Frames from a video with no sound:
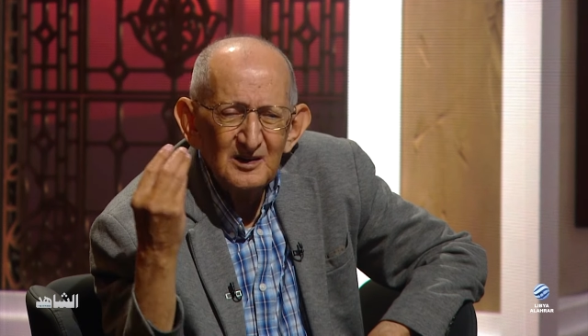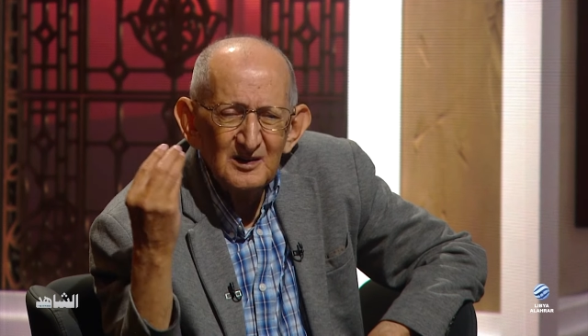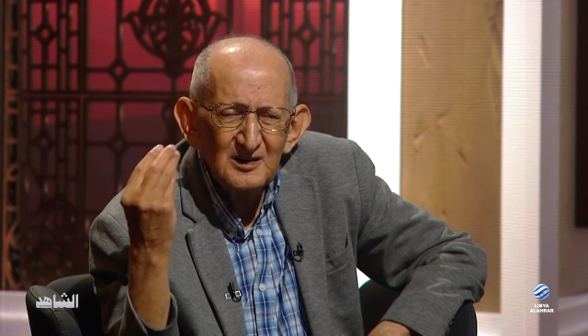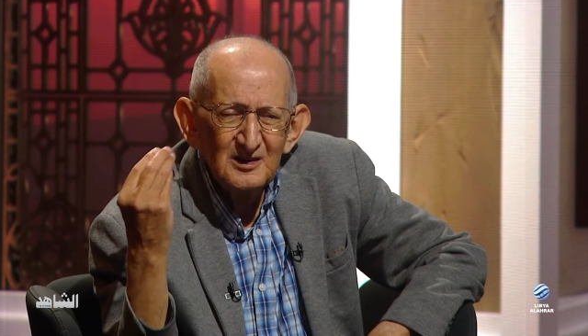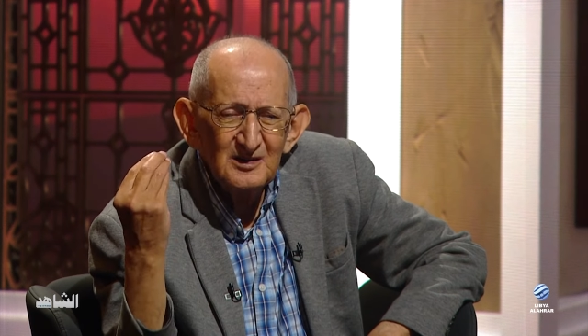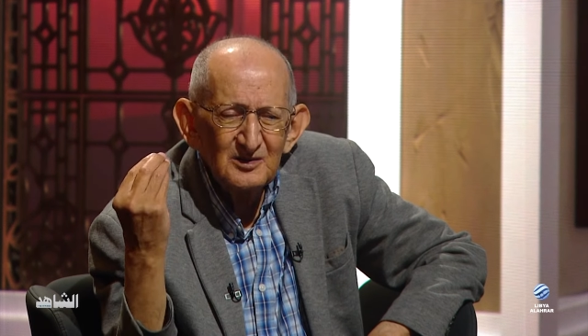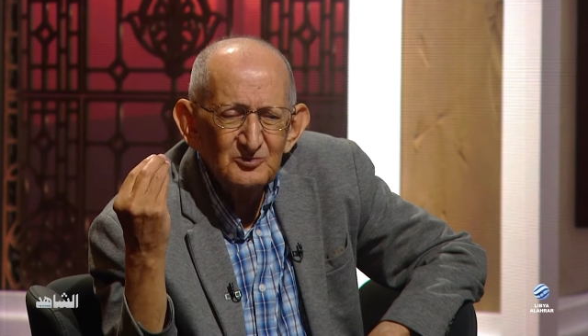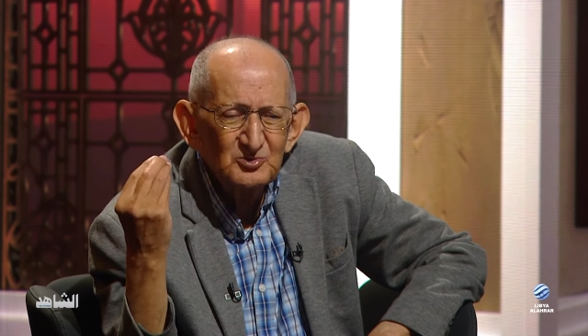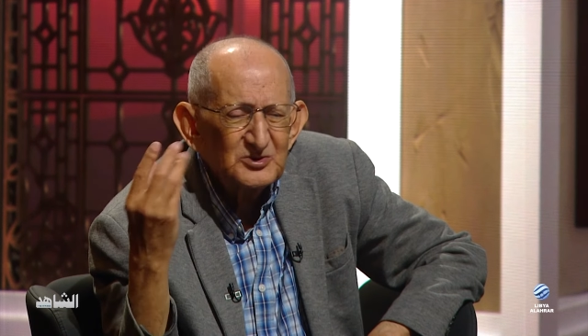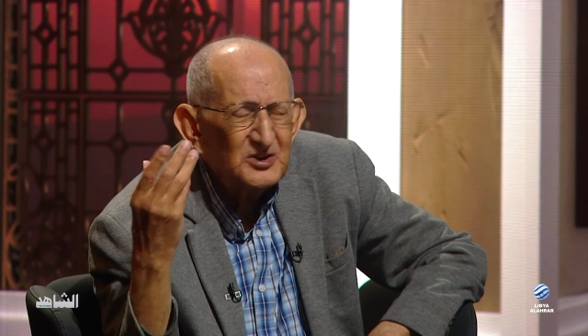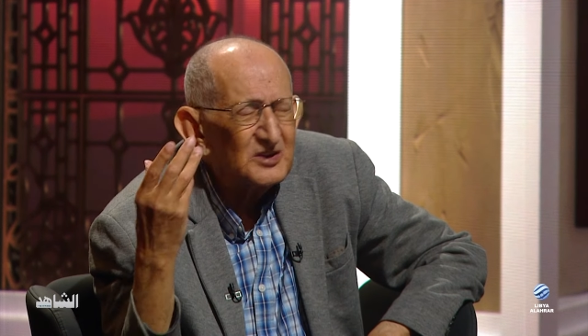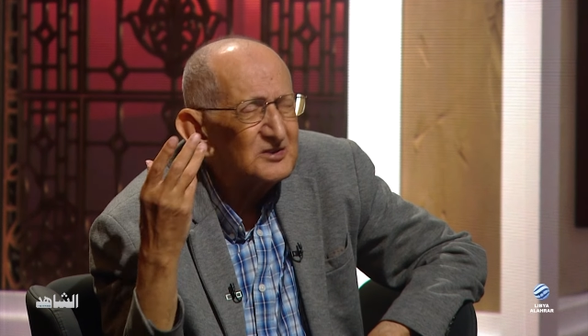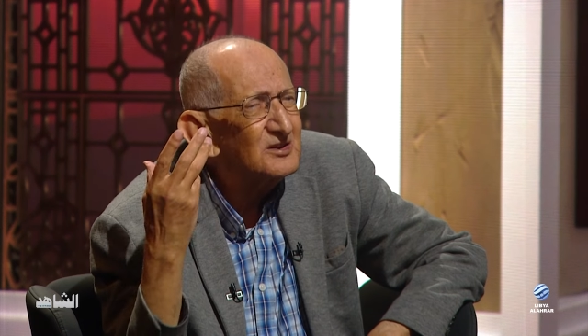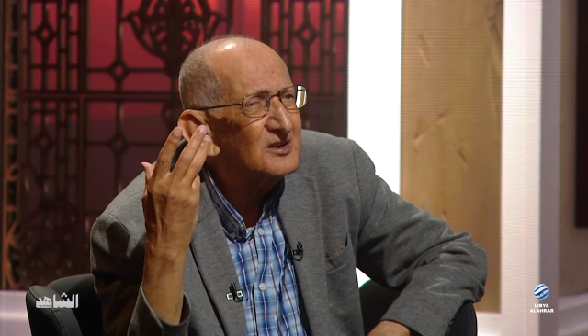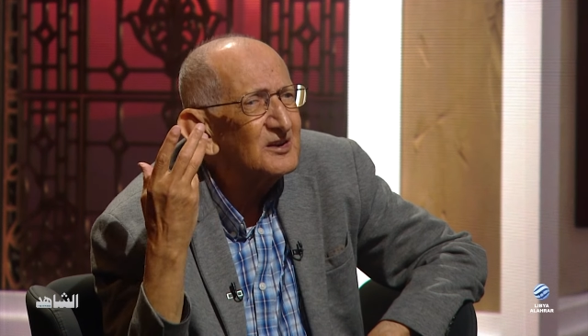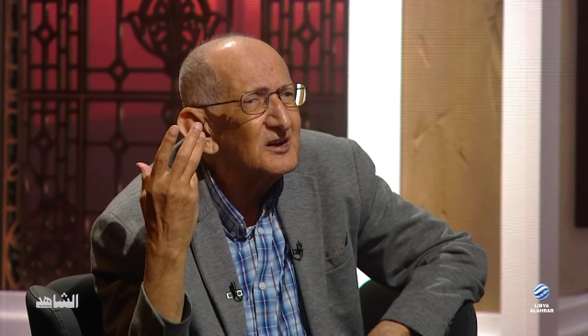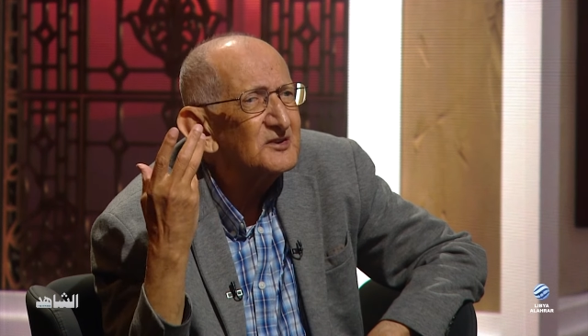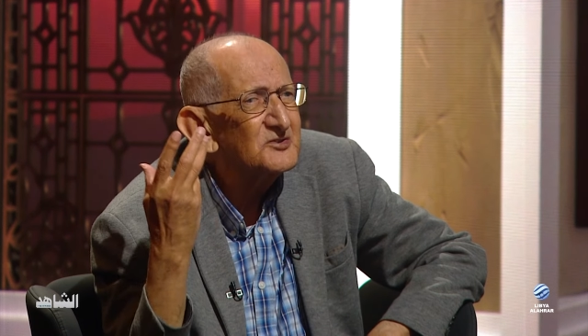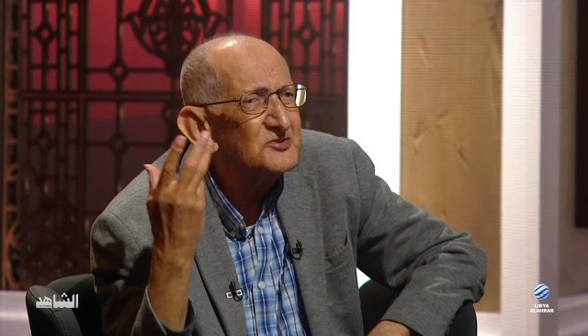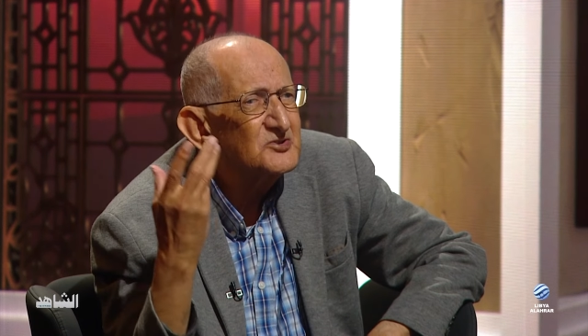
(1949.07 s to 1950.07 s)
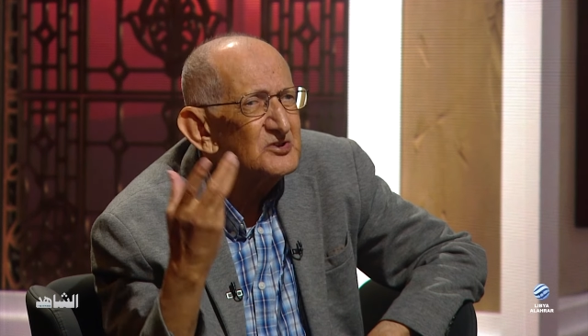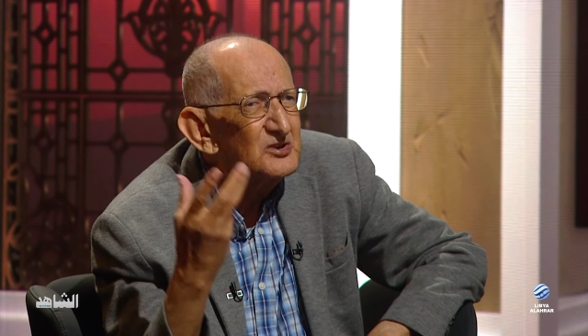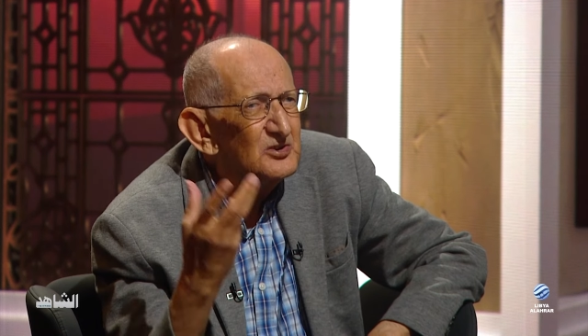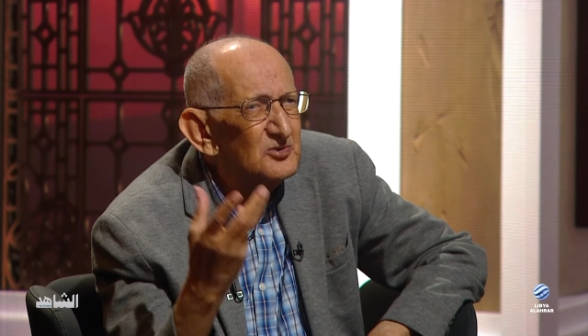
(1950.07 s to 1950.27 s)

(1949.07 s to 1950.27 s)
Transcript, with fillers: الوزاره الخارجيه